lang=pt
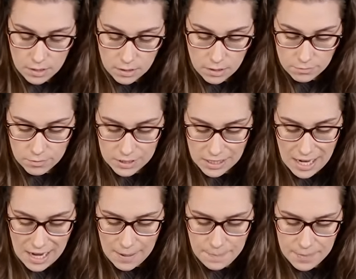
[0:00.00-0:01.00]
Então você
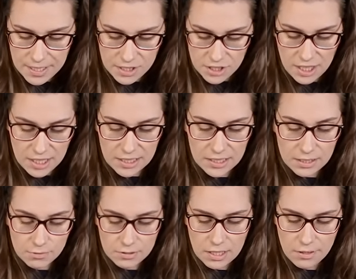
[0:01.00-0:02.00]
capricha. Ana,
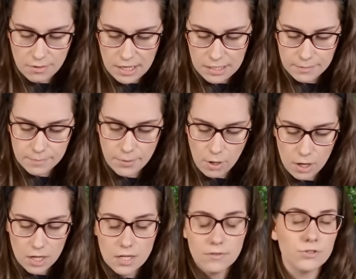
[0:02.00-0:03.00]
não tem alho em
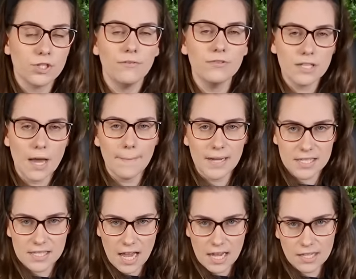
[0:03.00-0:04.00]
pó. Só você
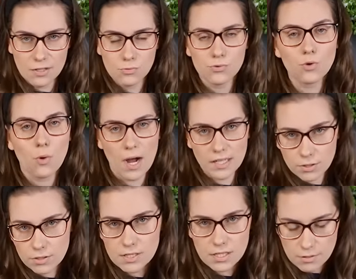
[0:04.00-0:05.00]
amassar aqui uns
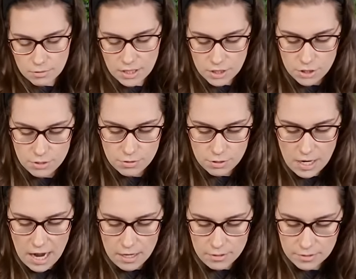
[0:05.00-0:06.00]
4, 5 dentinhos de
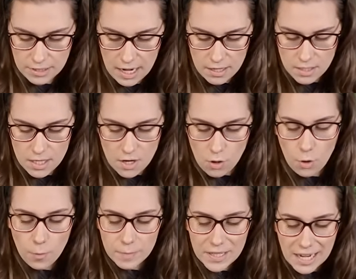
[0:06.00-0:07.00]
alho, tá?
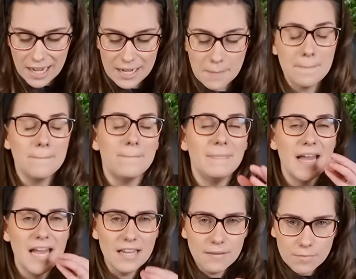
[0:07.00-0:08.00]
Ou picar ele
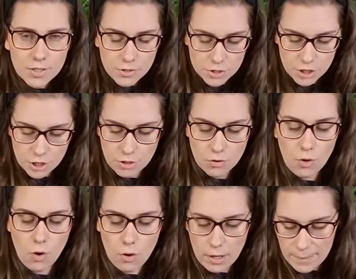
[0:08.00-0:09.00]
bem miudinho
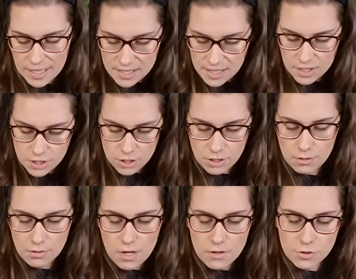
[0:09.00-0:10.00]
ou
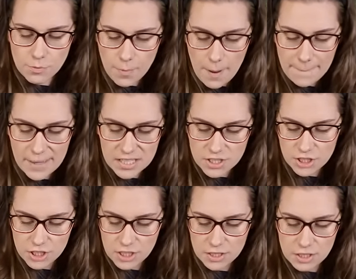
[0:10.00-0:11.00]
amassadinho, tipo uma
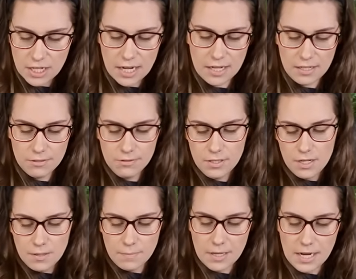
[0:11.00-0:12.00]
pastinha de alho,
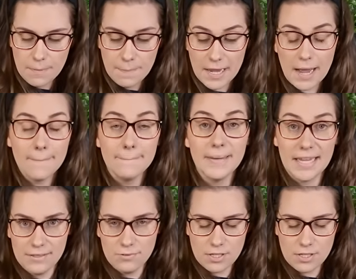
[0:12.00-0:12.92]
para ele pegar bem o